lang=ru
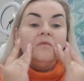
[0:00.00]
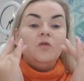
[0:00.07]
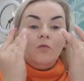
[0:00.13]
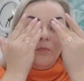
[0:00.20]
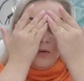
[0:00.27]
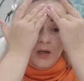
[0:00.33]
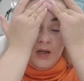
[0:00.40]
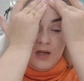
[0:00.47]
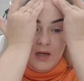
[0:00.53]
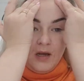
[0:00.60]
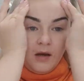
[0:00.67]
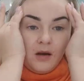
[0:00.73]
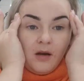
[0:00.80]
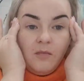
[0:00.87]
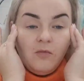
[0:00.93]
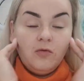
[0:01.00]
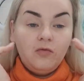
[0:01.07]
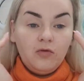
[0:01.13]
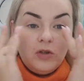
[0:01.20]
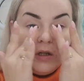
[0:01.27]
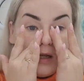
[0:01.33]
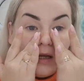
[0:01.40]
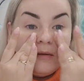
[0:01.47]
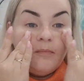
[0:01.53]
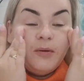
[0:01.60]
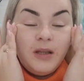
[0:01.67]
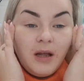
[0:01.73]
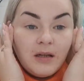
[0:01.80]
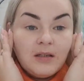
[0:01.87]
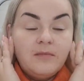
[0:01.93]
Ну, по идее, крему нужно дать
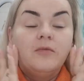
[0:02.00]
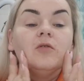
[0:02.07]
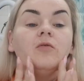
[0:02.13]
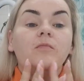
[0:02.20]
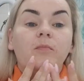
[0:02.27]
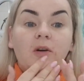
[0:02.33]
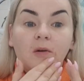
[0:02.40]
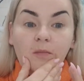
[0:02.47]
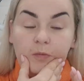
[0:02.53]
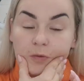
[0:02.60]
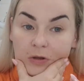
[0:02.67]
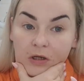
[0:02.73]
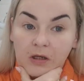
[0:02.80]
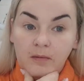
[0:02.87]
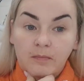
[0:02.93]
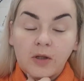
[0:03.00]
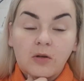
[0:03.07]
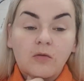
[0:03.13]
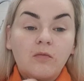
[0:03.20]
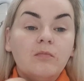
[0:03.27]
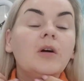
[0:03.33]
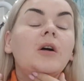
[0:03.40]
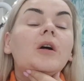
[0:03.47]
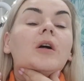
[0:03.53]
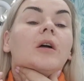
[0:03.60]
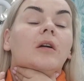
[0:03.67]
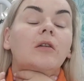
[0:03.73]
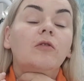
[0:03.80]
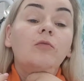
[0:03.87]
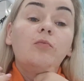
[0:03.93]
15 минут поработать, потом
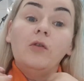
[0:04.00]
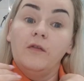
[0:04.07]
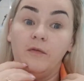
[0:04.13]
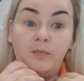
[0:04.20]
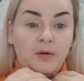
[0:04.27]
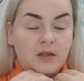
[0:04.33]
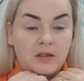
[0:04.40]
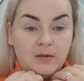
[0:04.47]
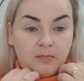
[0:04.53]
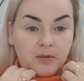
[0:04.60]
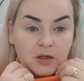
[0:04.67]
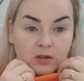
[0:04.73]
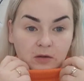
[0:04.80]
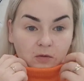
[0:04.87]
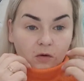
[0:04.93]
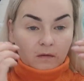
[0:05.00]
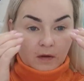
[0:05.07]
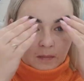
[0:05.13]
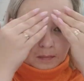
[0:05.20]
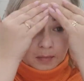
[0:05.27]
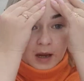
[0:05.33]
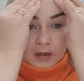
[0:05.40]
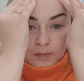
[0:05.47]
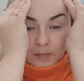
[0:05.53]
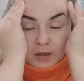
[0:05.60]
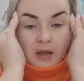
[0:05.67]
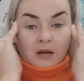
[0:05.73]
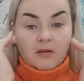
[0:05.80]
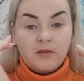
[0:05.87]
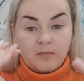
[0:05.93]
любой, в принципе, основе
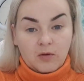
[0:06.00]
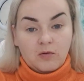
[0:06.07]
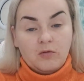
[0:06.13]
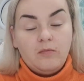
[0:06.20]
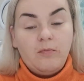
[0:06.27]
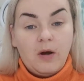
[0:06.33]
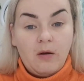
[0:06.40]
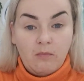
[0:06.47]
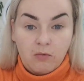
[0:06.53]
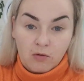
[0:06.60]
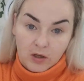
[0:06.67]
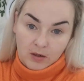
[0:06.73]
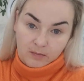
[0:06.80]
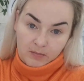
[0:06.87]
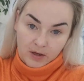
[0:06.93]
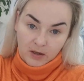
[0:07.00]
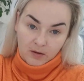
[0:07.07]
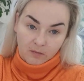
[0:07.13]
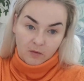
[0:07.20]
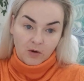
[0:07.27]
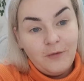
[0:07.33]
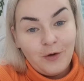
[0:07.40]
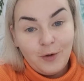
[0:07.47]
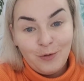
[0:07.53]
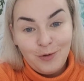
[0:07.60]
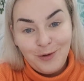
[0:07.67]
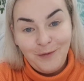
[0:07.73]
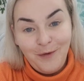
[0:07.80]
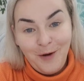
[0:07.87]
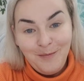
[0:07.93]
5-15 минут поработать, поэтому
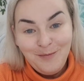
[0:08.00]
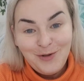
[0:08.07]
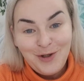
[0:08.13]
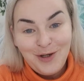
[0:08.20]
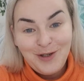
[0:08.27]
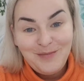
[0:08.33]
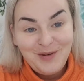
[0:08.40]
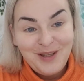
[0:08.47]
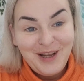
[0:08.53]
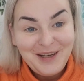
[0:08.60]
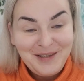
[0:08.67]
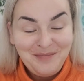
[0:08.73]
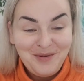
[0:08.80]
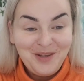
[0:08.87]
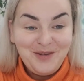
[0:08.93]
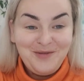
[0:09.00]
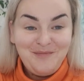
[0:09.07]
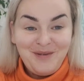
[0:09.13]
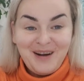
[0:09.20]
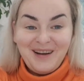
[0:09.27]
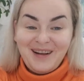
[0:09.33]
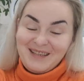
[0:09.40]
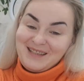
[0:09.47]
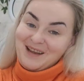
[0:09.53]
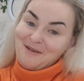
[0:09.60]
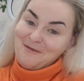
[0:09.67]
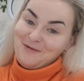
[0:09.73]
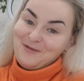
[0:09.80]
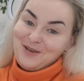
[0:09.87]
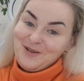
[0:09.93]
вернусь к вам через 15 минут, пока
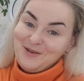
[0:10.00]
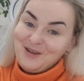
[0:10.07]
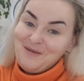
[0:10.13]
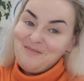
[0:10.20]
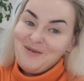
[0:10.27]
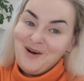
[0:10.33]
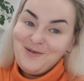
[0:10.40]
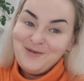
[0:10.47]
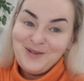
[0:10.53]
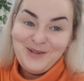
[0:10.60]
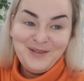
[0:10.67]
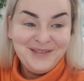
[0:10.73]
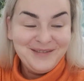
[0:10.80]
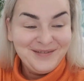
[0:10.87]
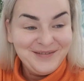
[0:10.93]
ставлю видео на паузу.